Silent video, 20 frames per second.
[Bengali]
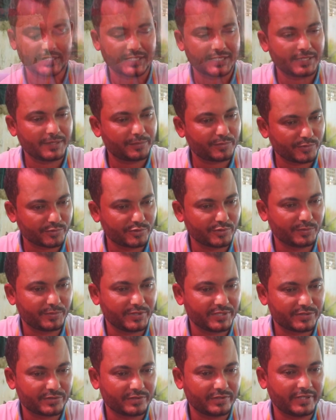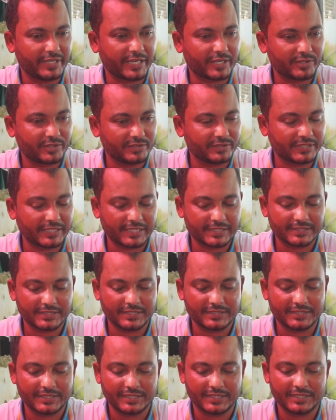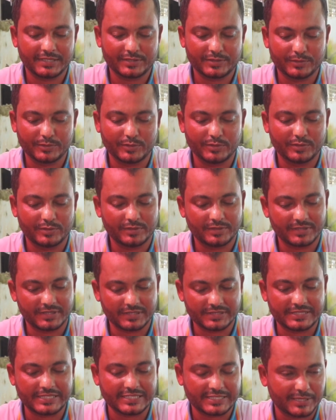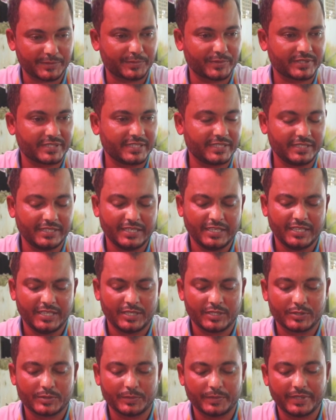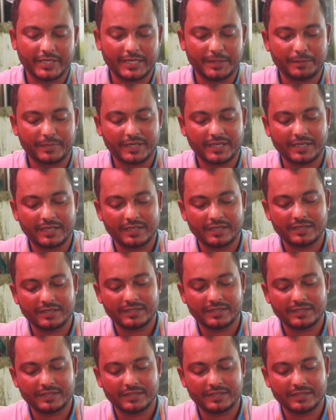থেকে প্রচুর ভিড় ছিল এখন দেখা যায় যে একটু শেষের প্রতি তবে আমরা